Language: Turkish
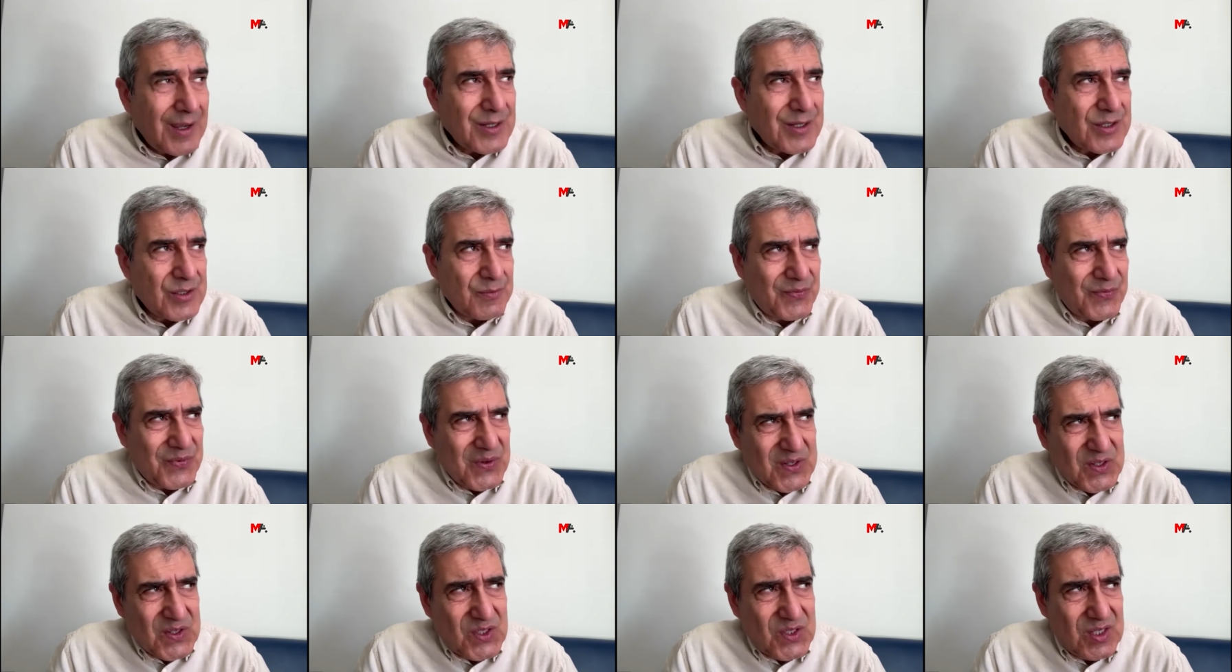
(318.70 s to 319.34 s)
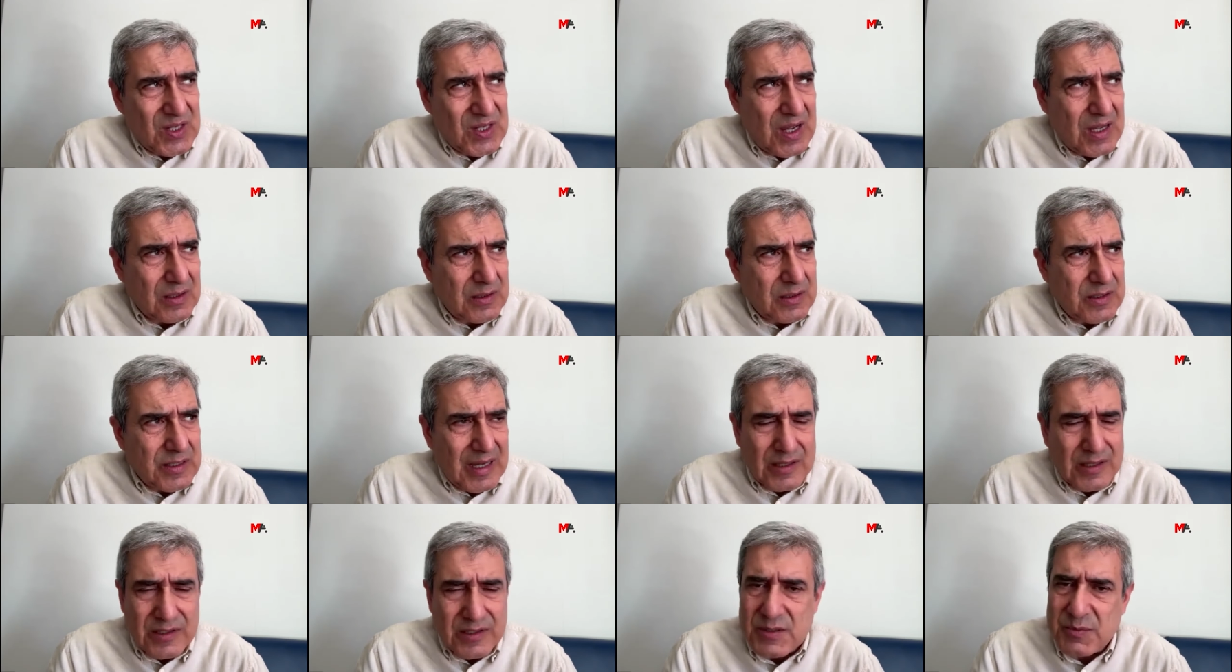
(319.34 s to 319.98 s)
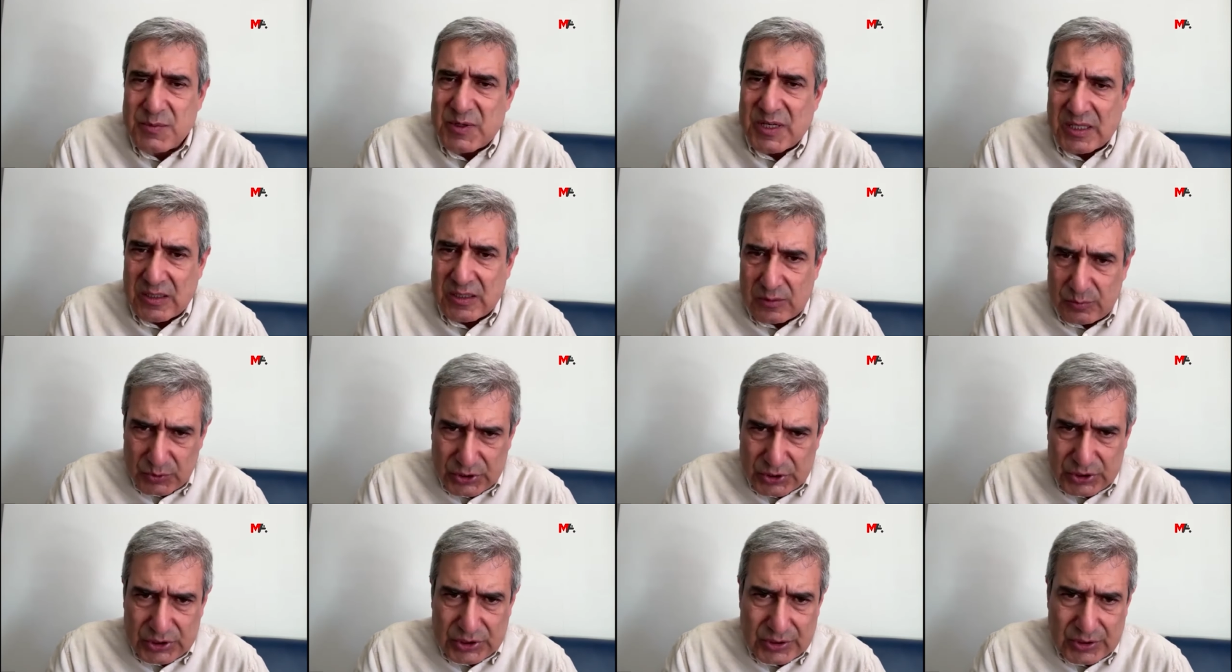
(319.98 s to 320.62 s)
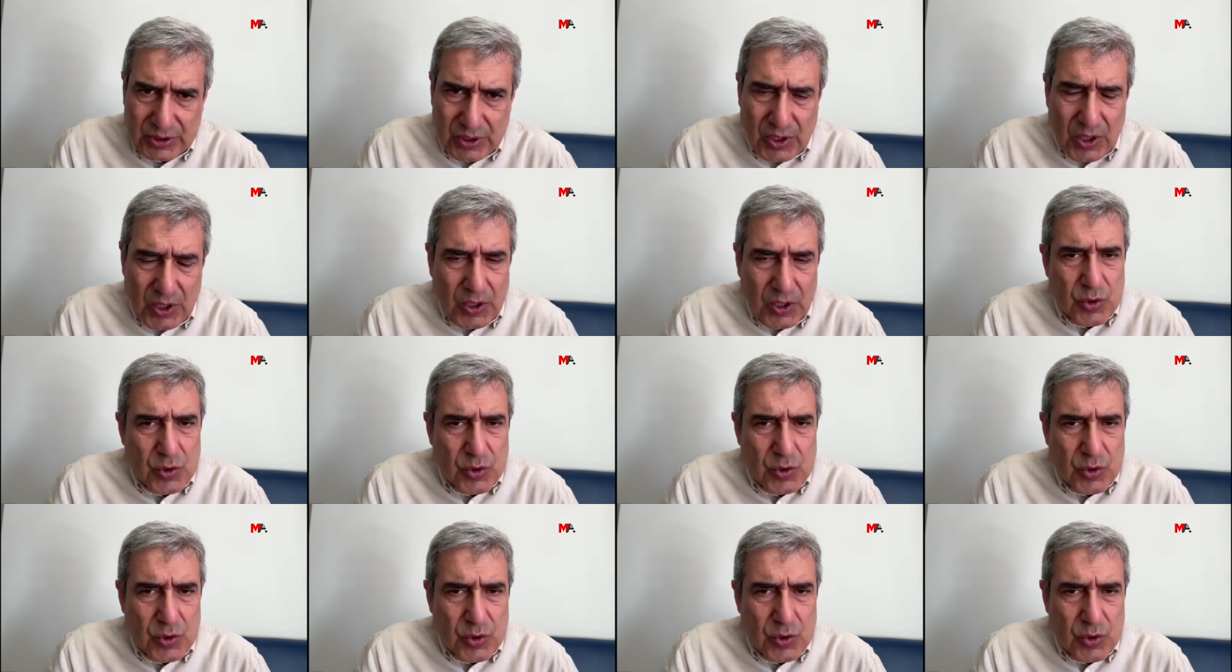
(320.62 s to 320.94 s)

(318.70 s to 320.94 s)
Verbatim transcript: Şimdi Filistin halkı yalnız bırakılmış.